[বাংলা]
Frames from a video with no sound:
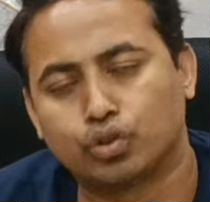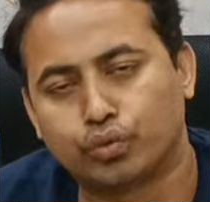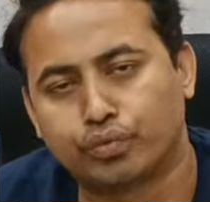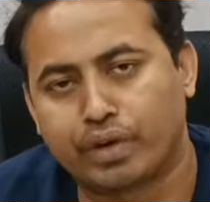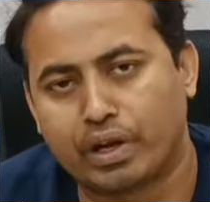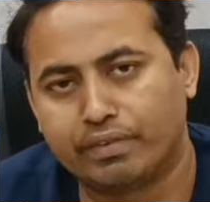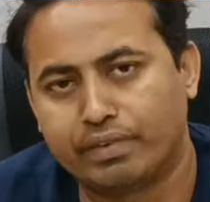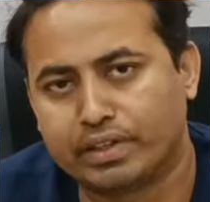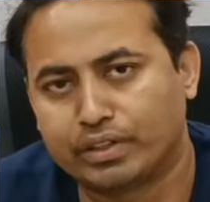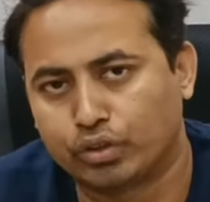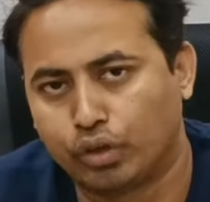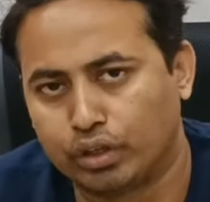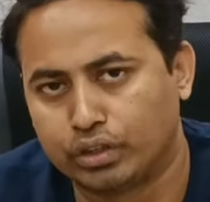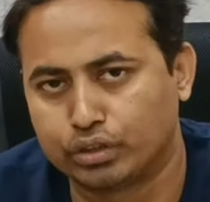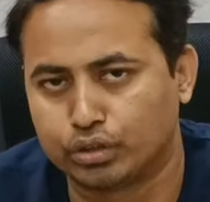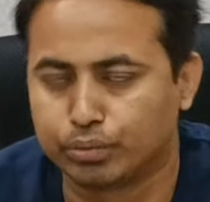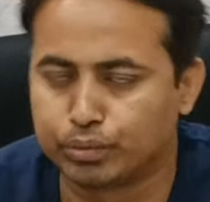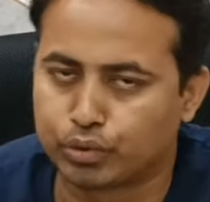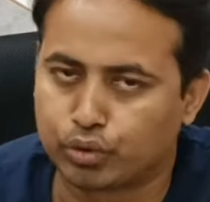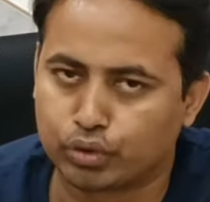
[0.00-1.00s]
যে কোনো প্রাইভেট
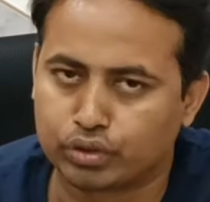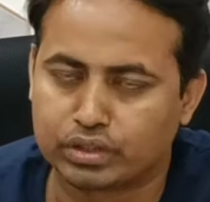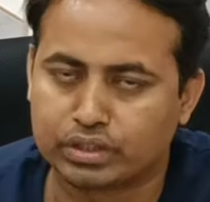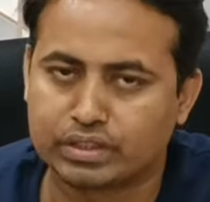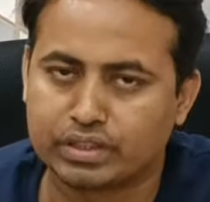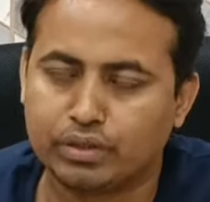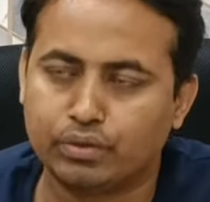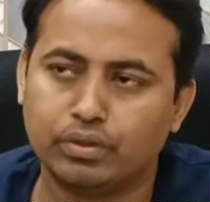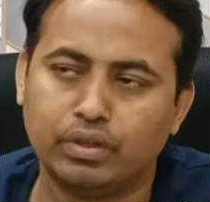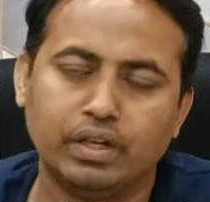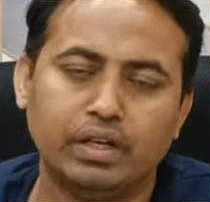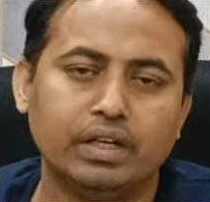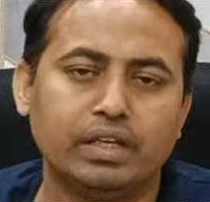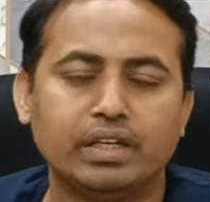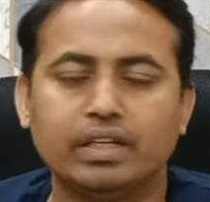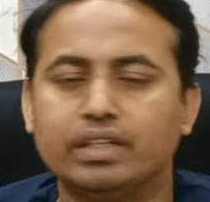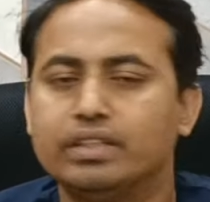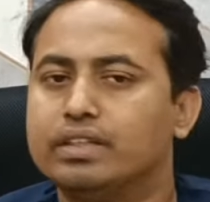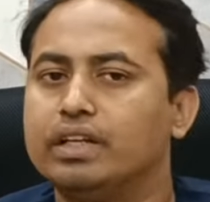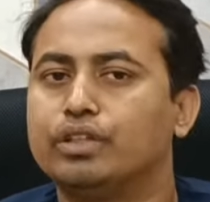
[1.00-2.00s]
কলেজে তুমি করতে চাও
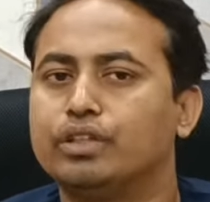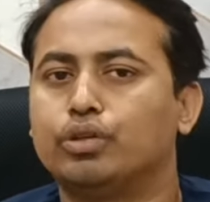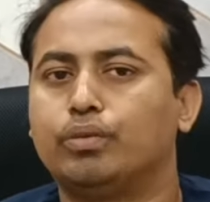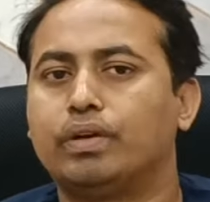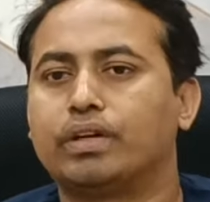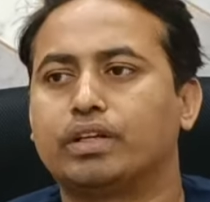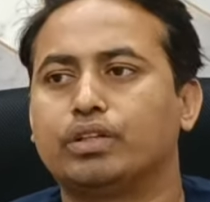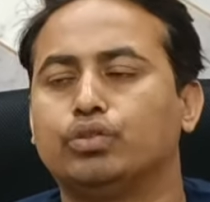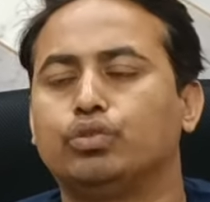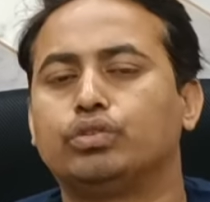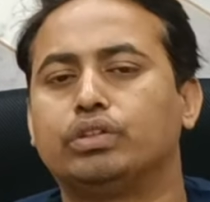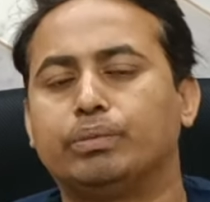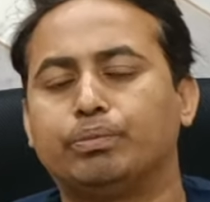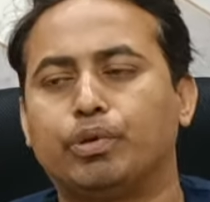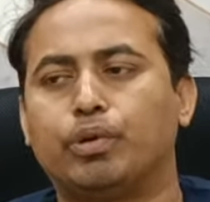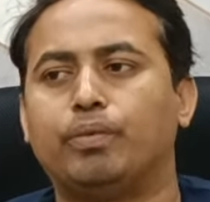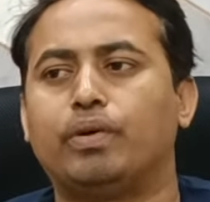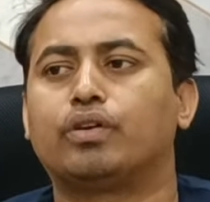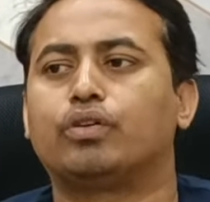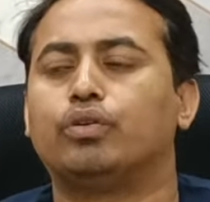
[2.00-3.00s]
ইজিলি তোমার কিন্তু
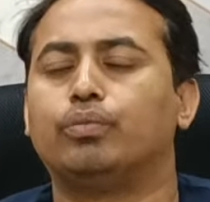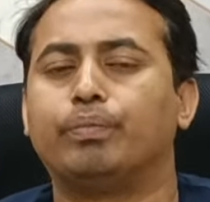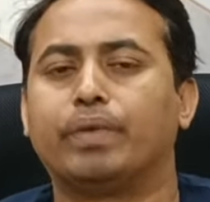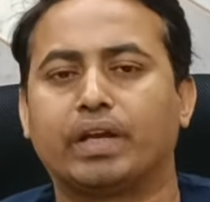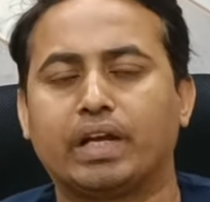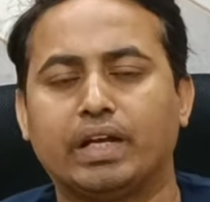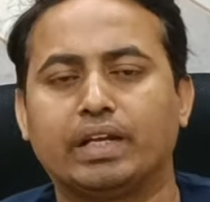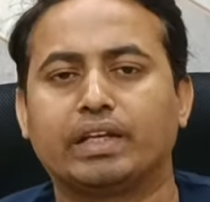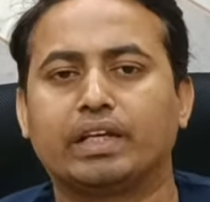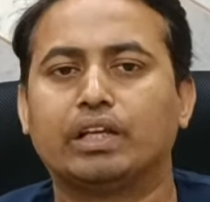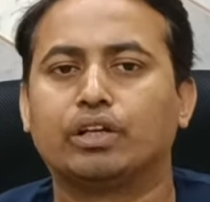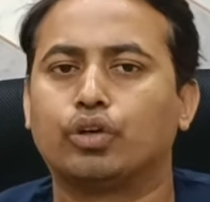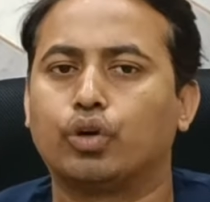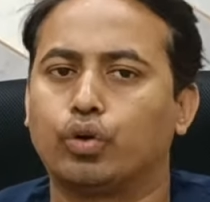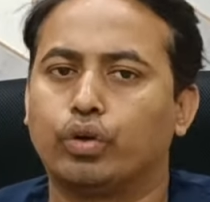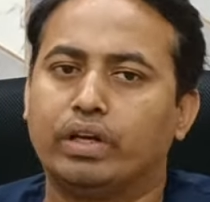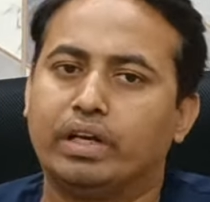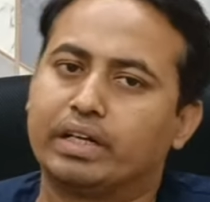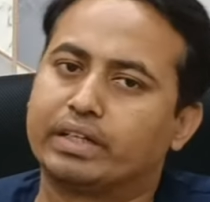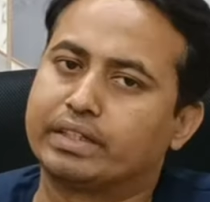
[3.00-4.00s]
ডিপ্লোমা মেকানিক্যাল
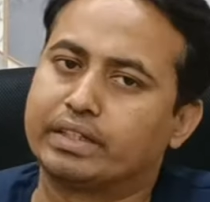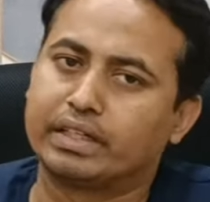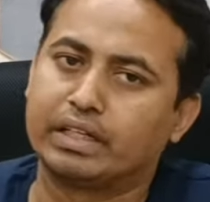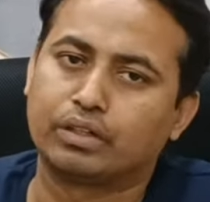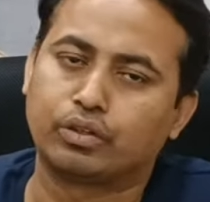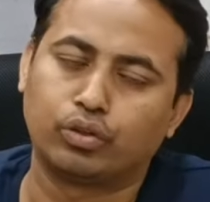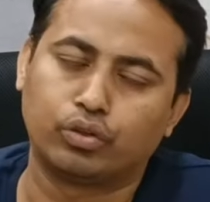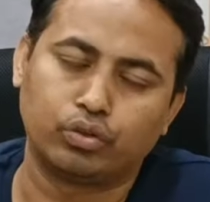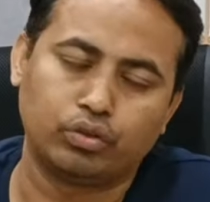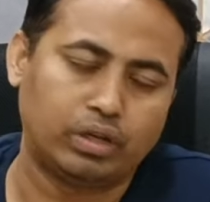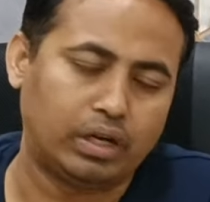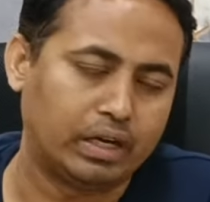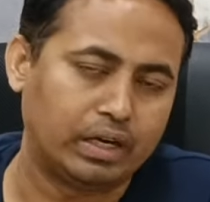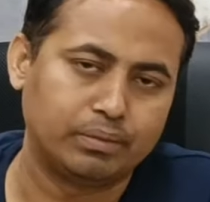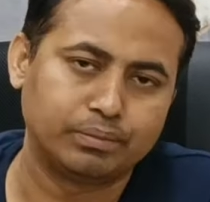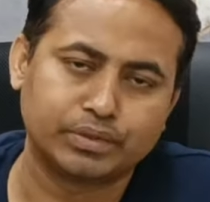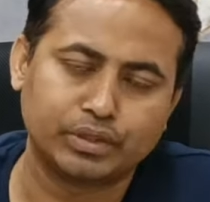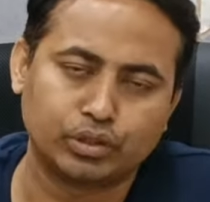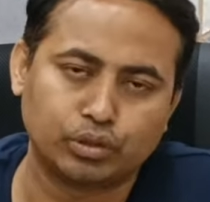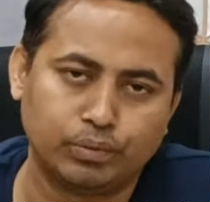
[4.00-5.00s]
করো ইলেকট্রিক্যাল করো
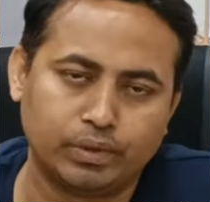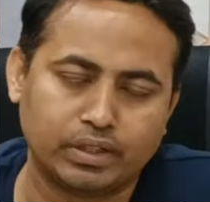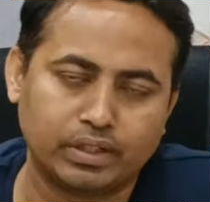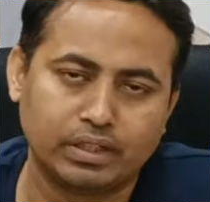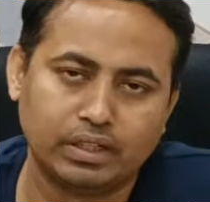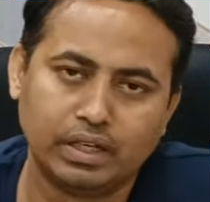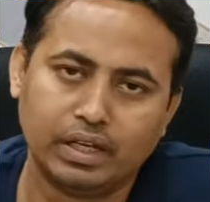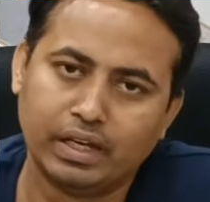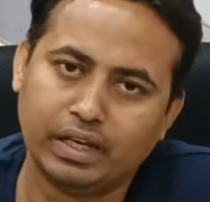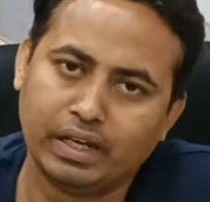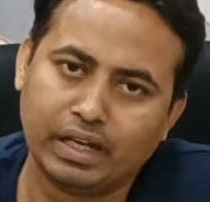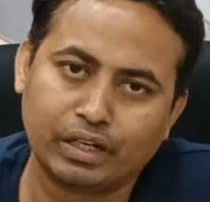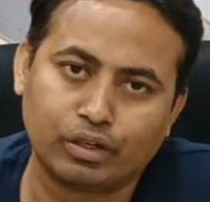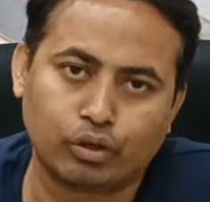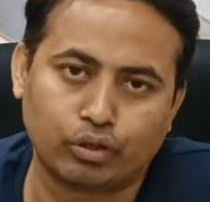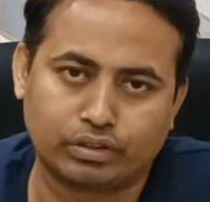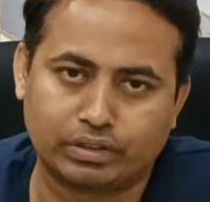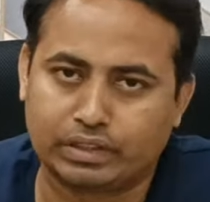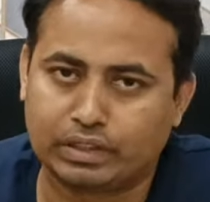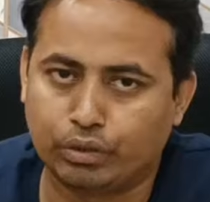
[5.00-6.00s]
আরামসে তোমার
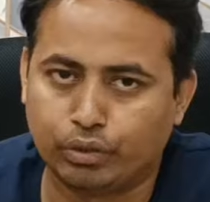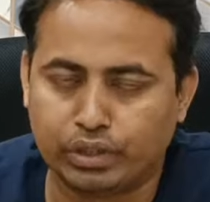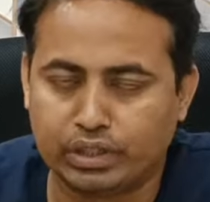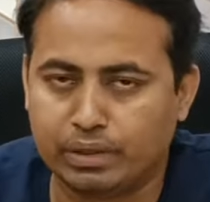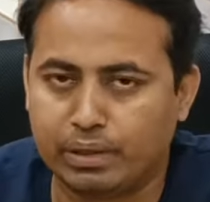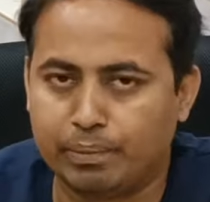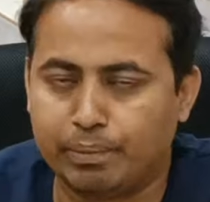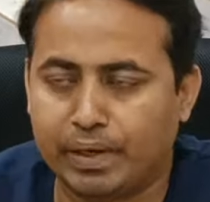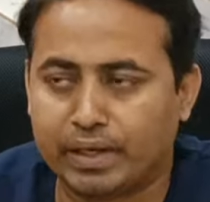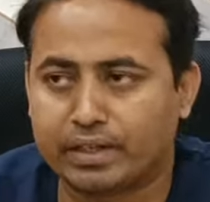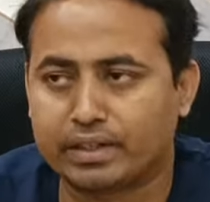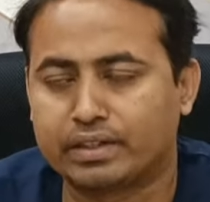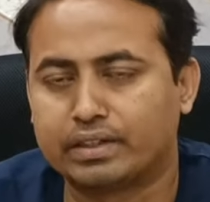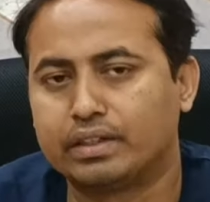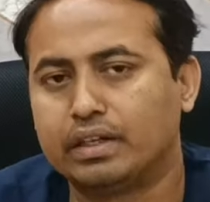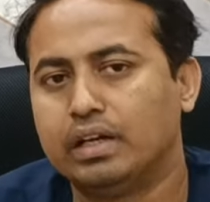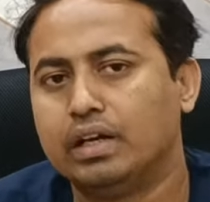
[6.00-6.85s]
এই খরচাটা হয়ে যাবে বাট